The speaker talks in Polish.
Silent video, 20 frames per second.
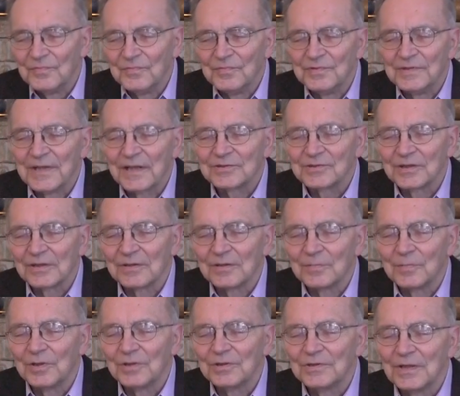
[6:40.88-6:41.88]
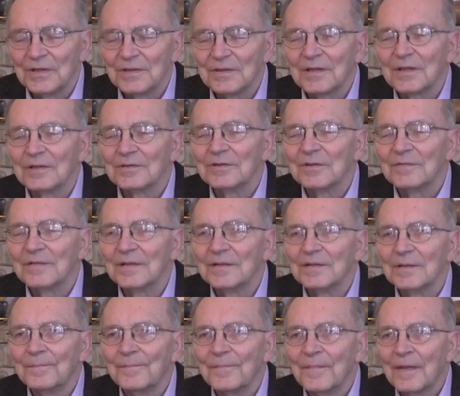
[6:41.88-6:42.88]
zasięg moich
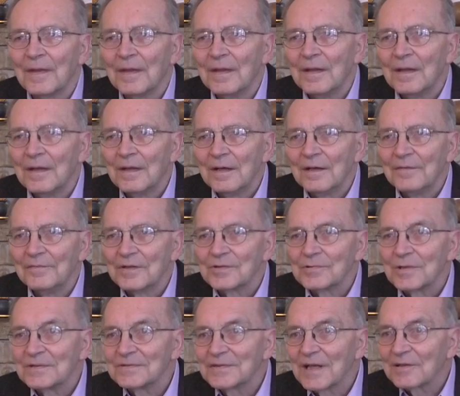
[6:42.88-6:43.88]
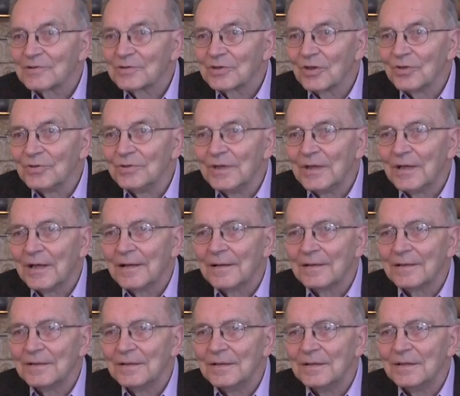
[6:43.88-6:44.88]
zainteresowań weszła Saksonia
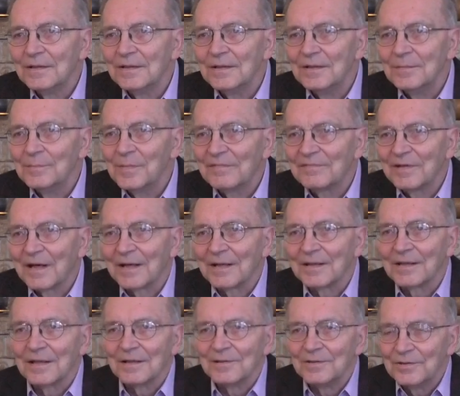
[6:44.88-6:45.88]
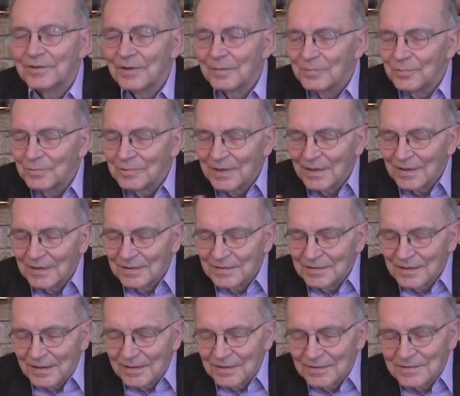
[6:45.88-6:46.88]
i, i Bawaria. I to był taki,
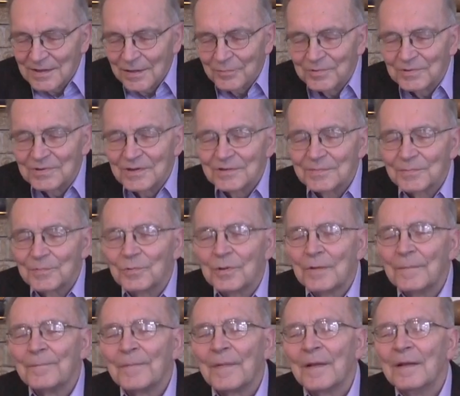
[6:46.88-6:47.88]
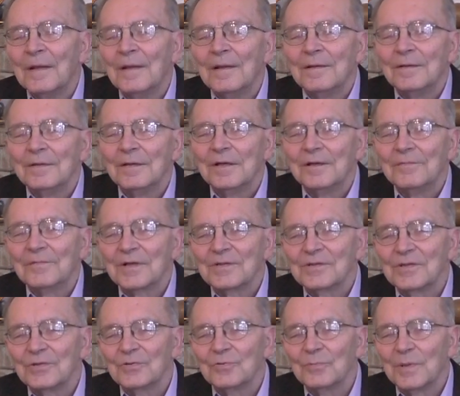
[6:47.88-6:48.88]
taki cały zespół. No i
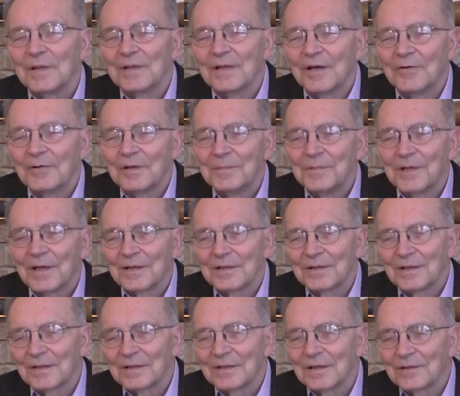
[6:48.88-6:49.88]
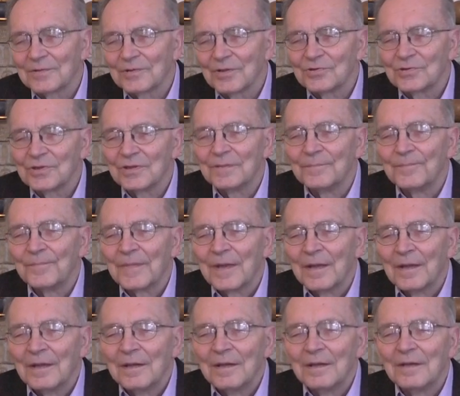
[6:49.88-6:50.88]
właśnie tu badałem, jak, jak, jak to się
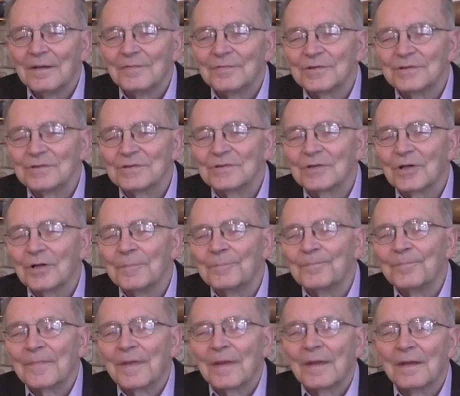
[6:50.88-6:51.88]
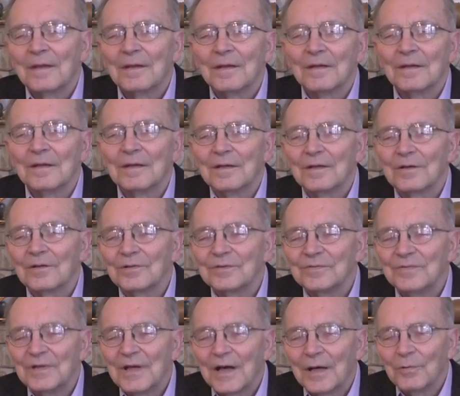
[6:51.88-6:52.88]
e, wszystko e,
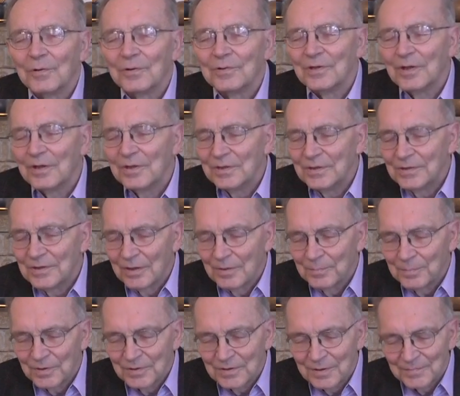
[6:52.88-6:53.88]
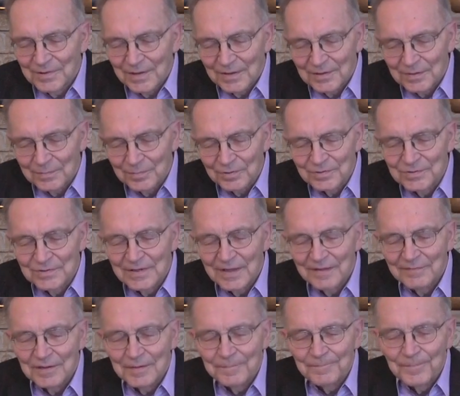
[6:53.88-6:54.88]
rozwijało. No i to potem na tej
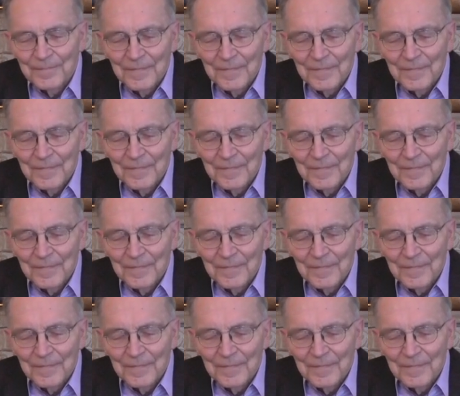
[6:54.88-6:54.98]
podstawie